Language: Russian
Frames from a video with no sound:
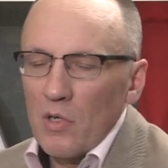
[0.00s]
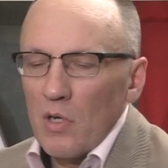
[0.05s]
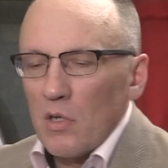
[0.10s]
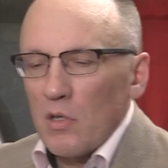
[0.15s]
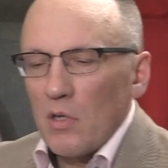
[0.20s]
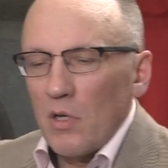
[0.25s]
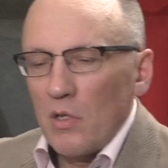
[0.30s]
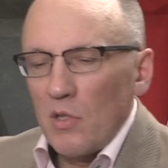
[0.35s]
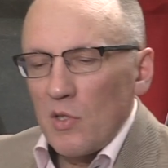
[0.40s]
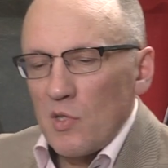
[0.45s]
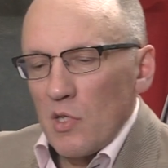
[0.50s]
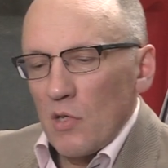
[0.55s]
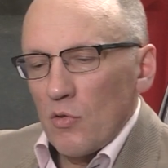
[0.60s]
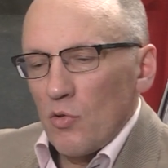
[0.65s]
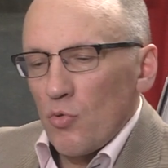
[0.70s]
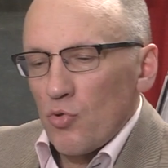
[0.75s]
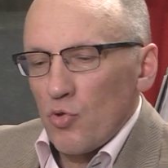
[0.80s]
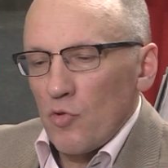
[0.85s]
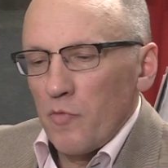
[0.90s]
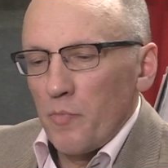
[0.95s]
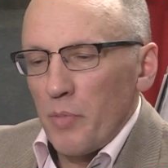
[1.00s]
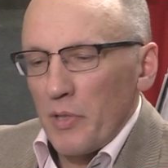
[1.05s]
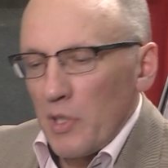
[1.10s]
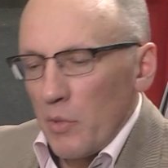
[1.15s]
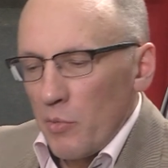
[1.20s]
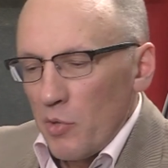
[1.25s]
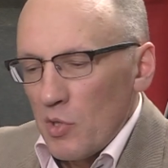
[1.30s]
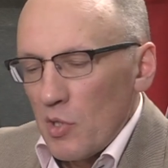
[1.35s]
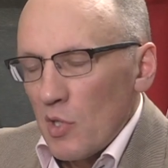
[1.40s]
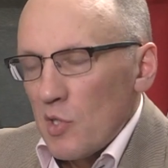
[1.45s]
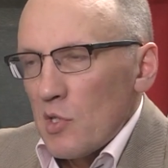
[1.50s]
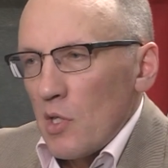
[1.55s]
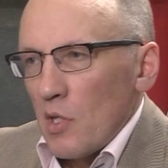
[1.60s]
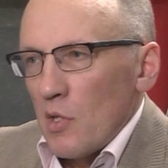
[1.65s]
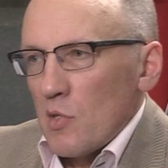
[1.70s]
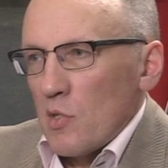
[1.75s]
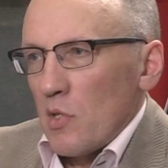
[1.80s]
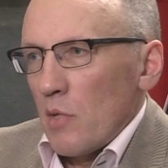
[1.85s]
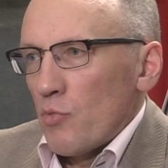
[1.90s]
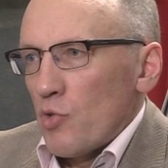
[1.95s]
о коалиции, о том, что в парламенте-то
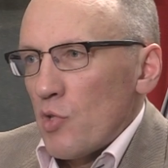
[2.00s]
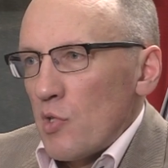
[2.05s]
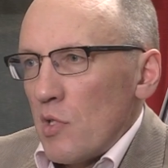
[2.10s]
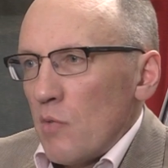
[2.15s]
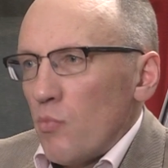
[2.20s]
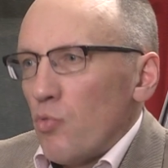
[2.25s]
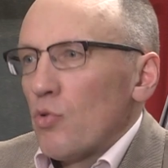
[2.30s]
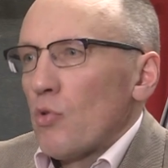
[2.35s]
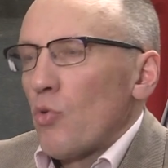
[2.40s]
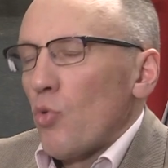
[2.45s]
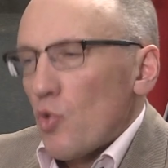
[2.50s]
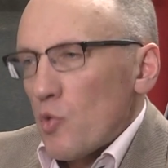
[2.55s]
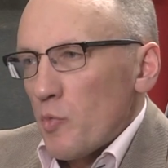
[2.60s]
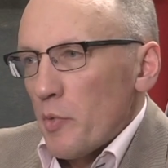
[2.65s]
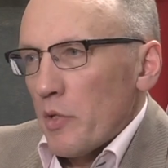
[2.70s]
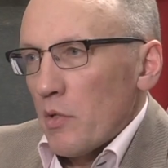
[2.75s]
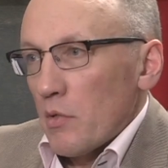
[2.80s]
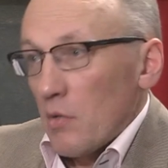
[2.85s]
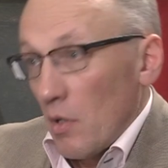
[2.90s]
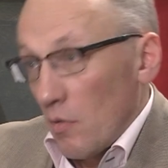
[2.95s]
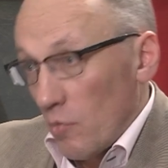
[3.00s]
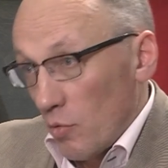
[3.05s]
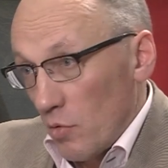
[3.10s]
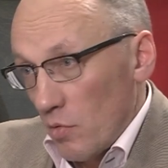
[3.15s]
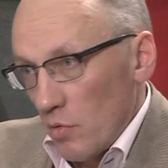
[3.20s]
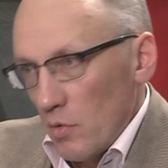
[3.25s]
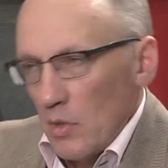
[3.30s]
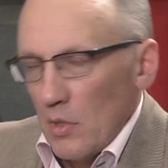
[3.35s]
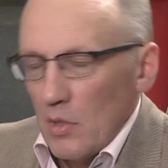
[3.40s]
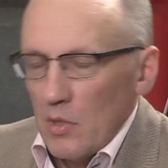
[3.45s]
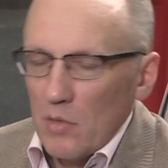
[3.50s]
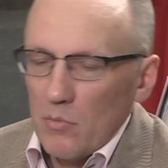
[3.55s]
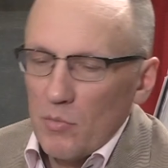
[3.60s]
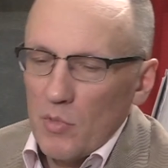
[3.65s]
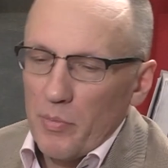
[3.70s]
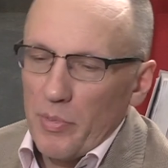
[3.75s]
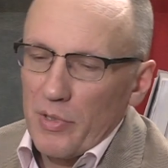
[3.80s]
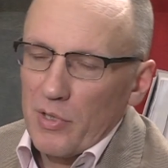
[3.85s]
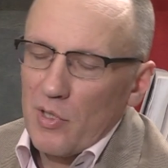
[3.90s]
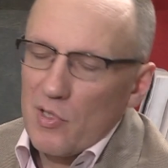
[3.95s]
останется. Там же, если не будет Гроссмана, как вот
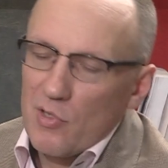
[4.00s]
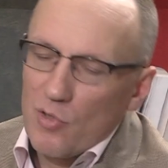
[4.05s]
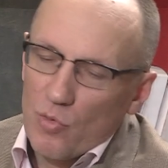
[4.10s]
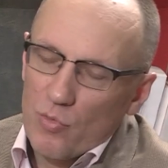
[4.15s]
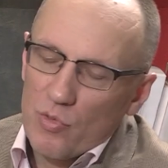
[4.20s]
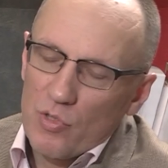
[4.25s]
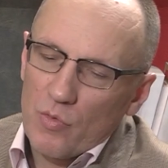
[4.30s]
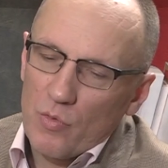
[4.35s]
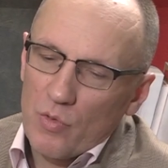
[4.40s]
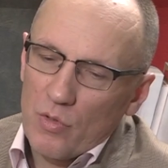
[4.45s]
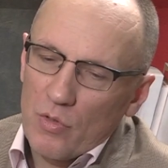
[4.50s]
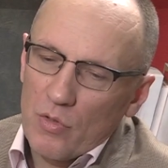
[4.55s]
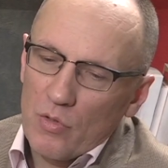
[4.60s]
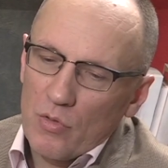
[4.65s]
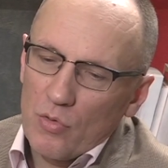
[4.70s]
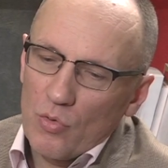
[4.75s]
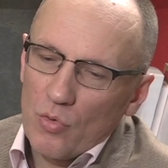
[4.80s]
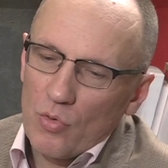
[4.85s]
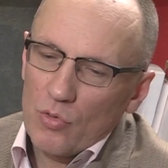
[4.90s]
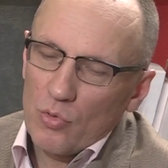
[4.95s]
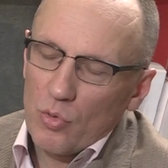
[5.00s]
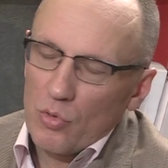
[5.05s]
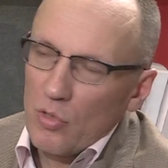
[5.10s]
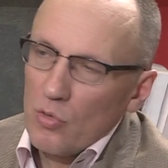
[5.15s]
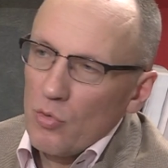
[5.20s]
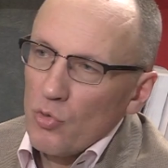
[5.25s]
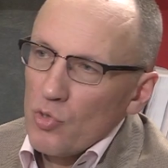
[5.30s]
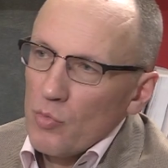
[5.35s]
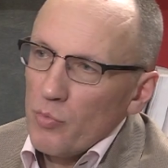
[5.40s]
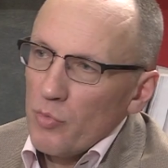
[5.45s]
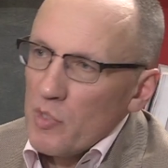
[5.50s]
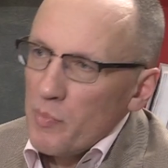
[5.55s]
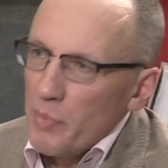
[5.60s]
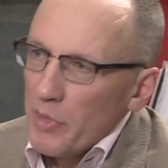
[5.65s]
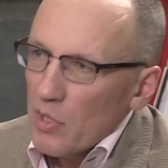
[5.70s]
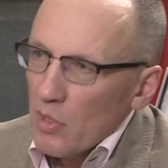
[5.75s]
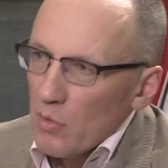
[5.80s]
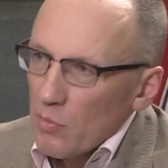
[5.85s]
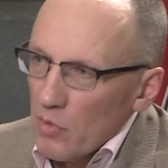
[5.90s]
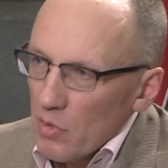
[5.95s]
мы прогнозируем сегодня, то кто-то должен быть
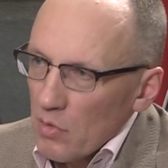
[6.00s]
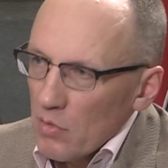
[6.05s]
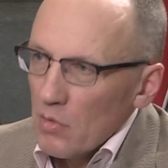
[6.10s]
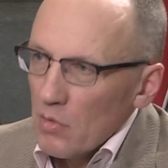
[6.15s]
спикером, да?